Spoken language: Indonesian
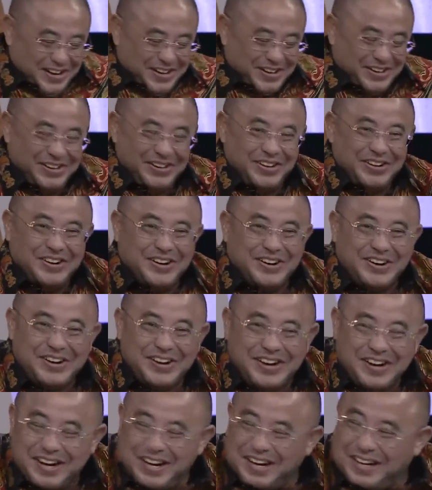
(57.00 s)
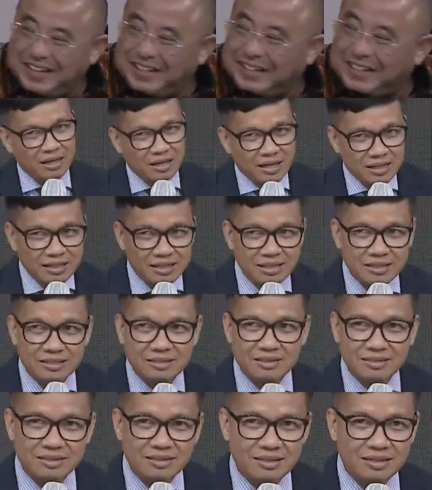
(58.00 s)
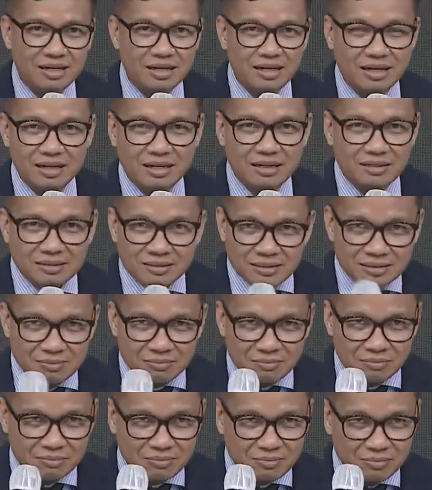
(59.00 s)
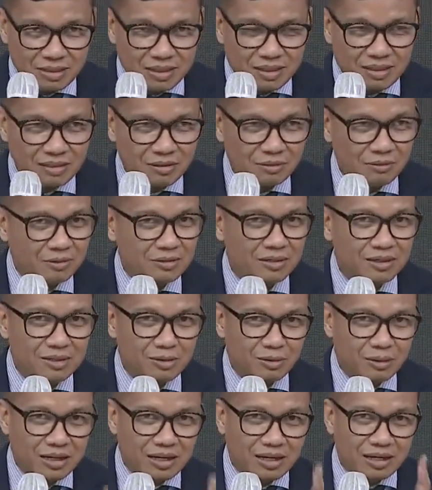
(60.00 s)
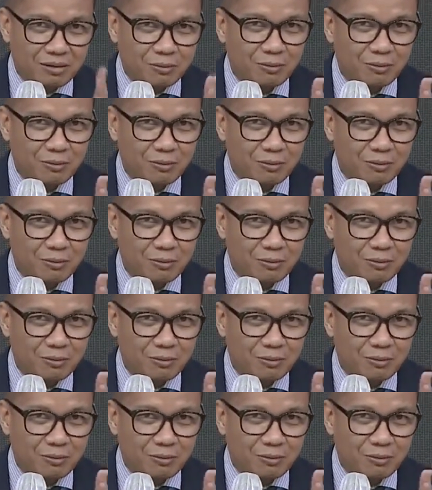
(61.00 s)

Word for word: Bang Karni berpikir lain, ya itu itu adalah